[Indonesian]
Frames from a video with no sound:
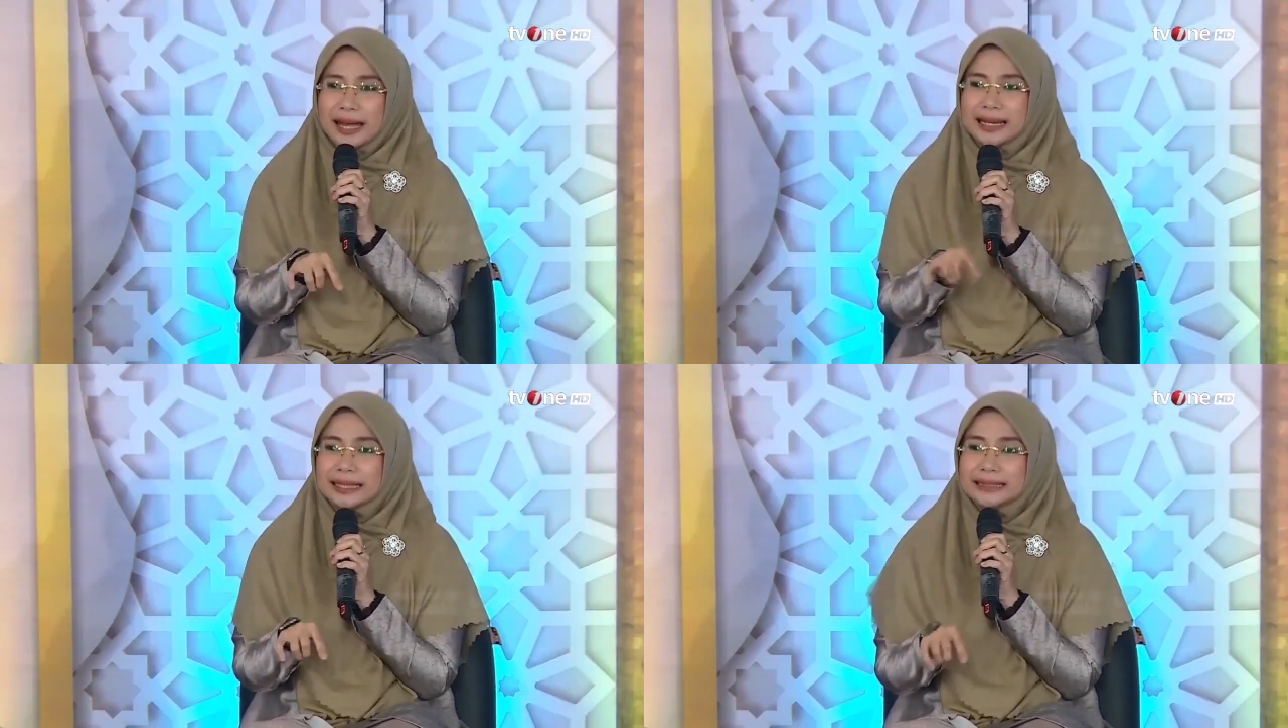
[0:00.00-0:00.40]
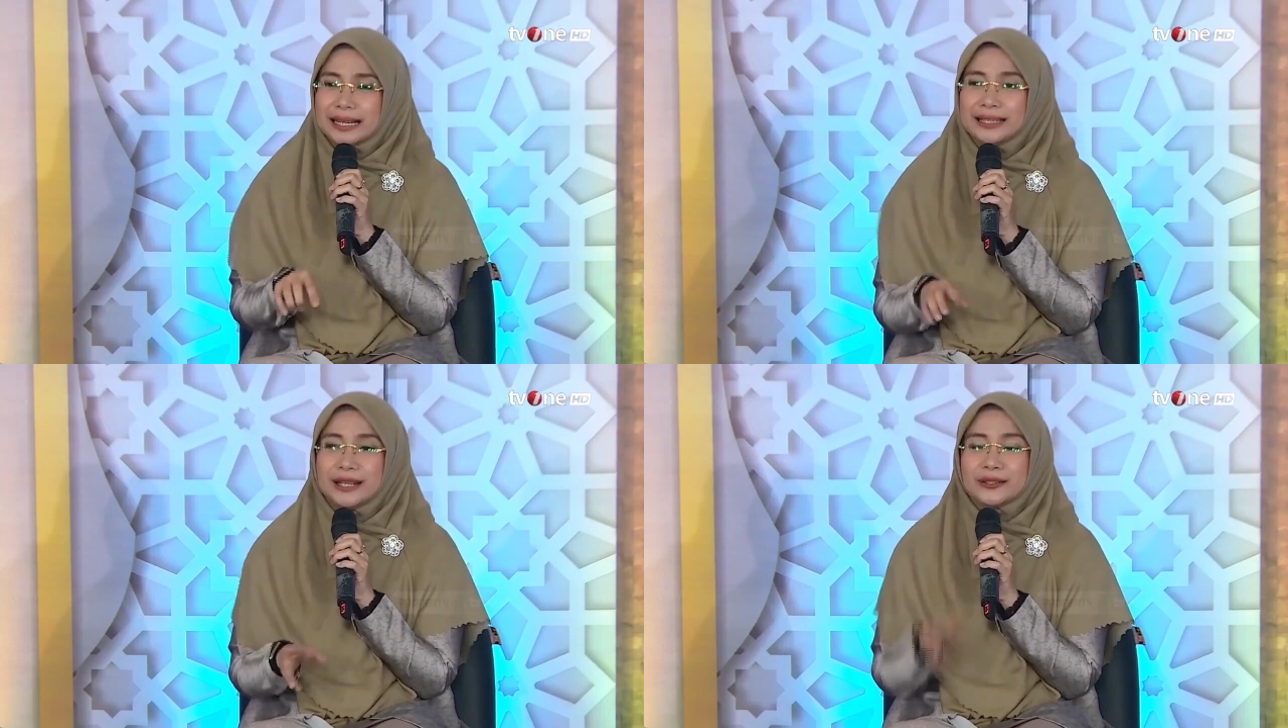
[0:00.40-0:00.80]
aja
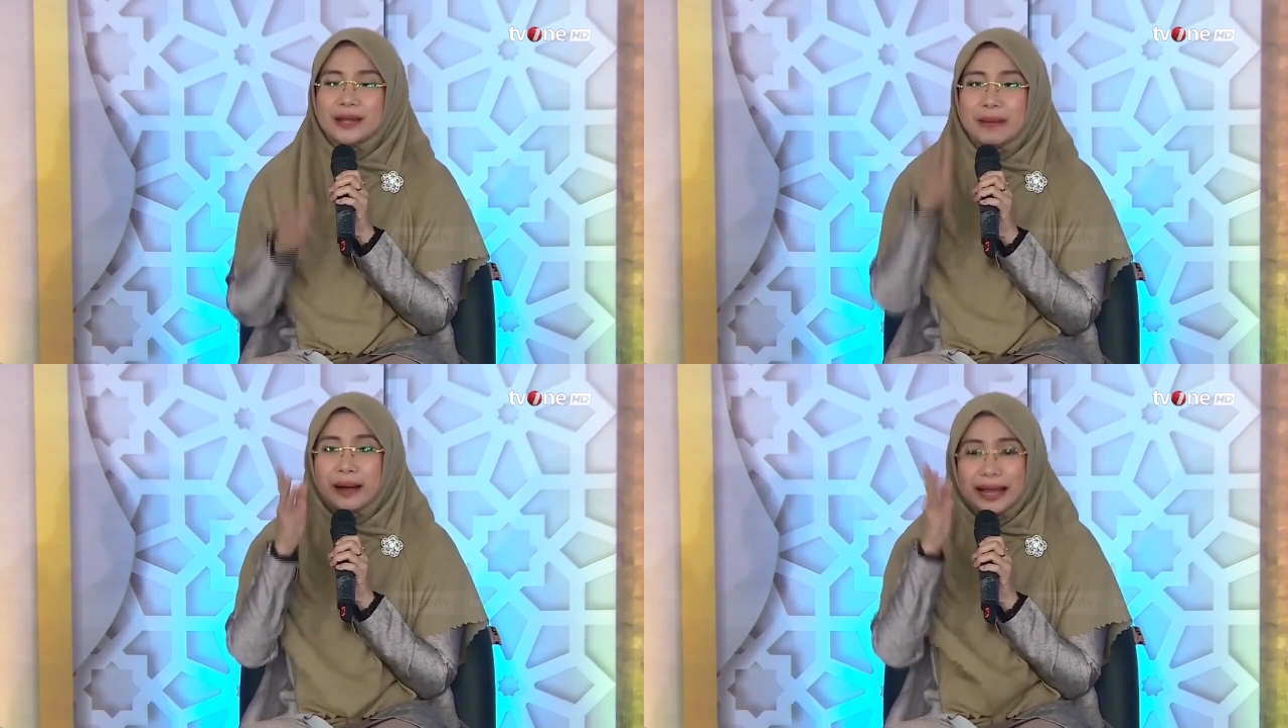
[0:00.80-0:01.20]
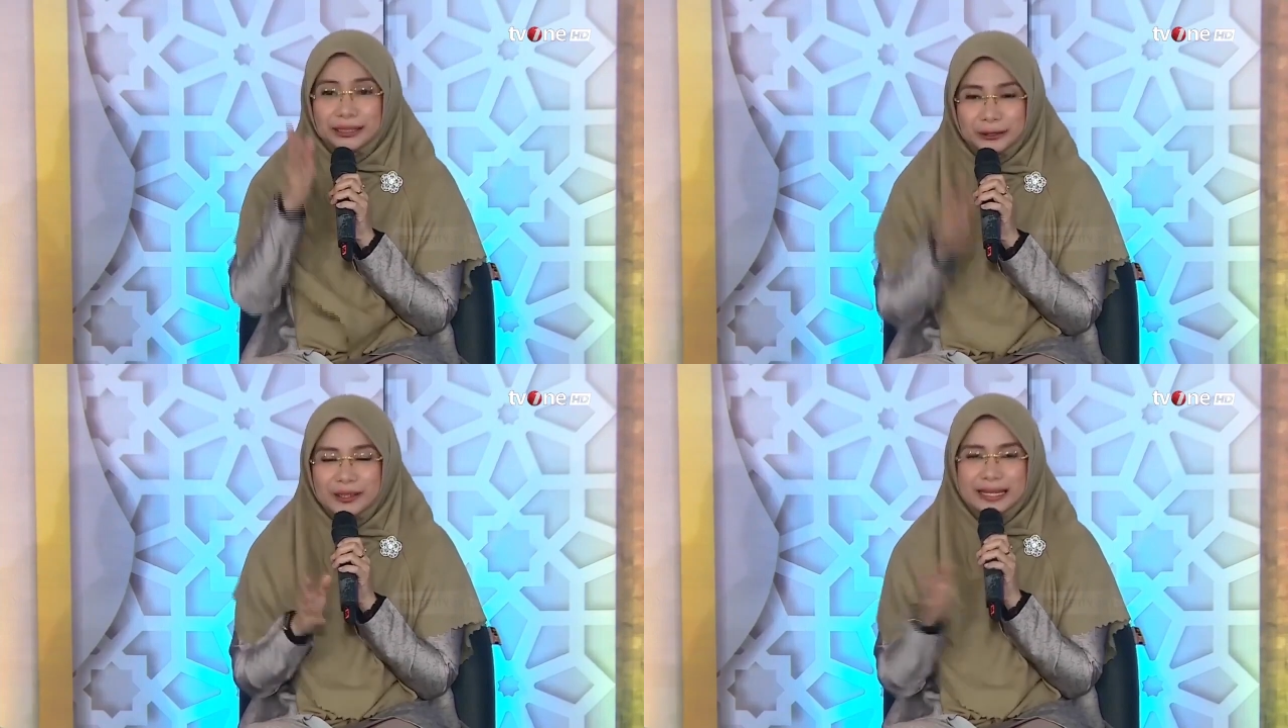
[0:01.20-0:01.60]
Allah sudah
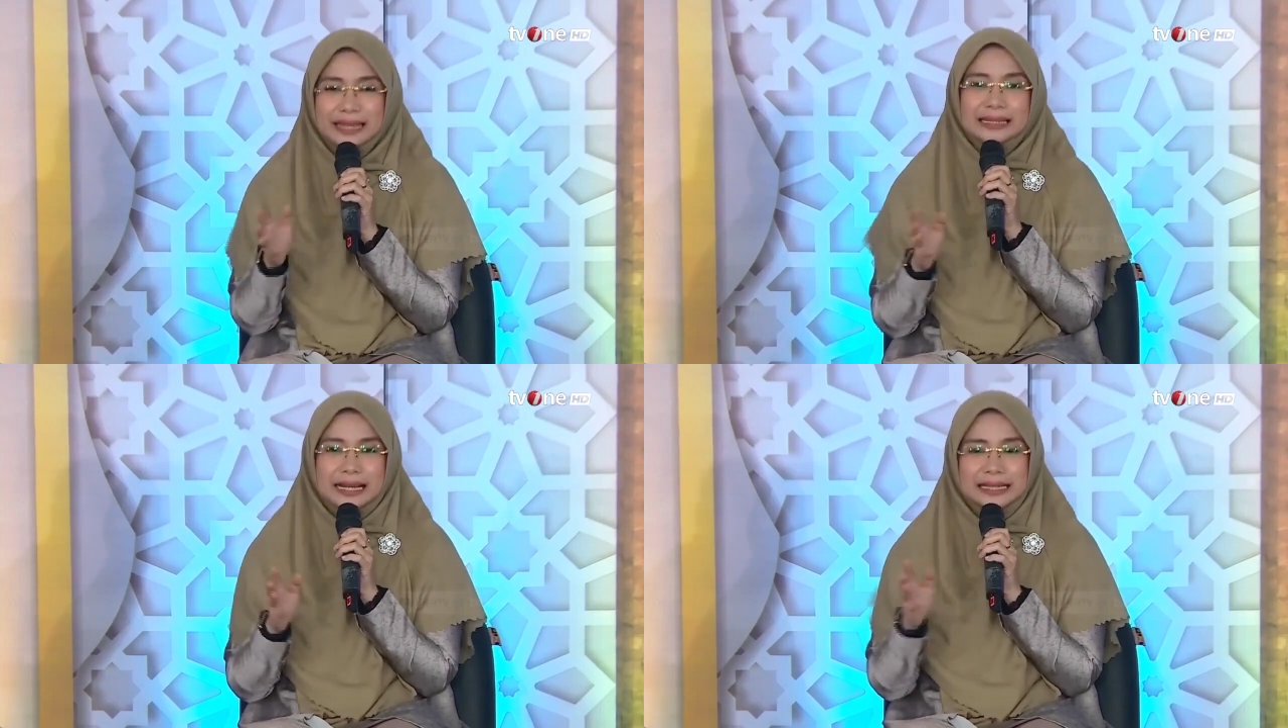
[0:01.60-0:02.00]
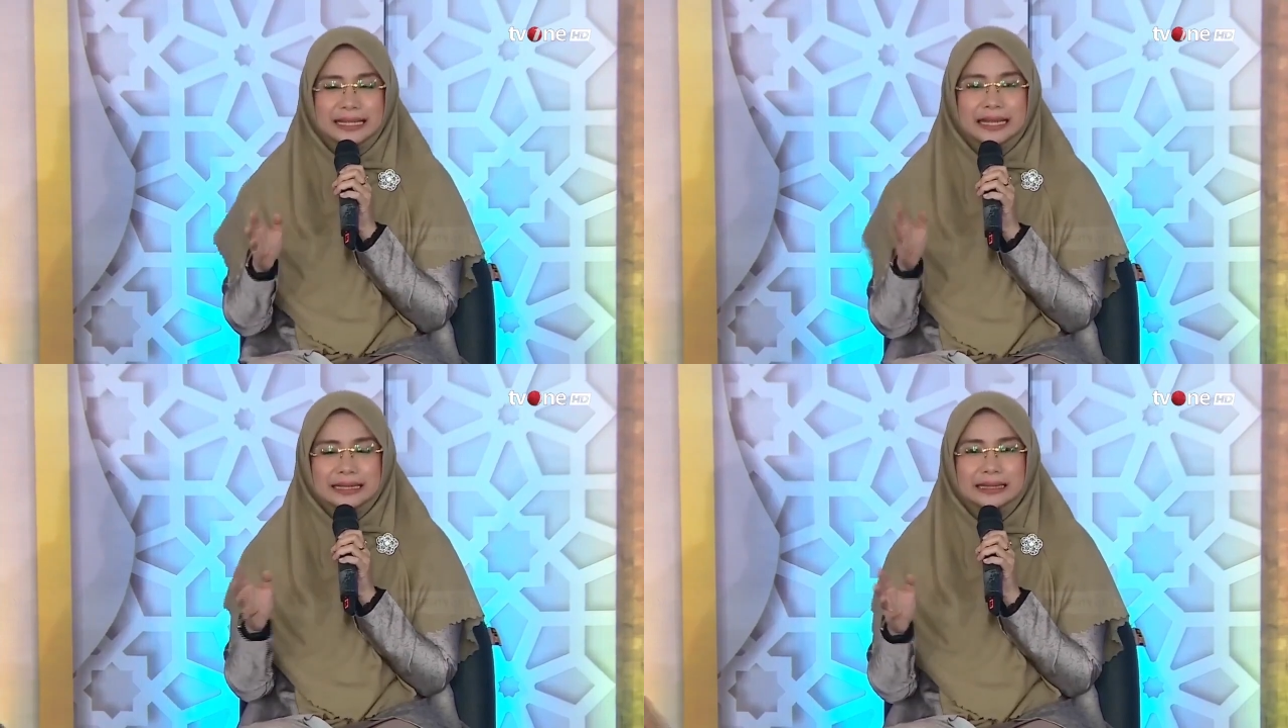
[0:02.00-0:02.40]
mengatur
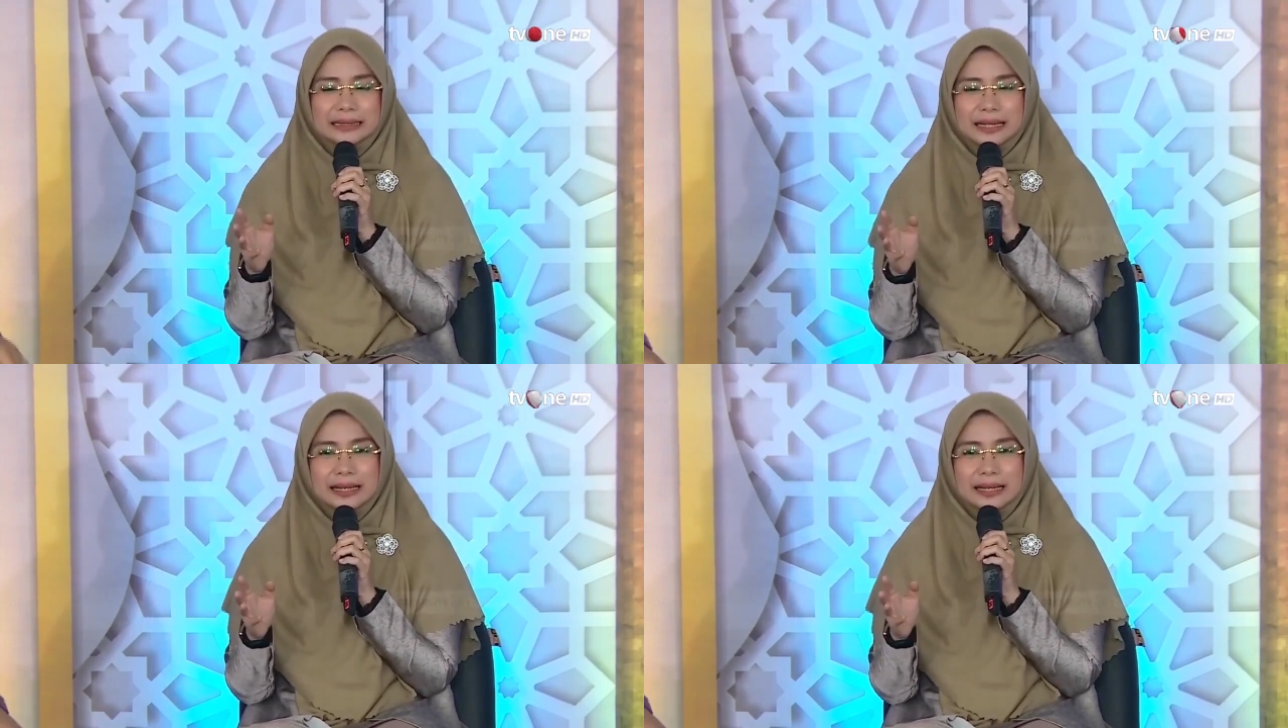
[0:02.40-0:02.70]
diantaranya kata Allah,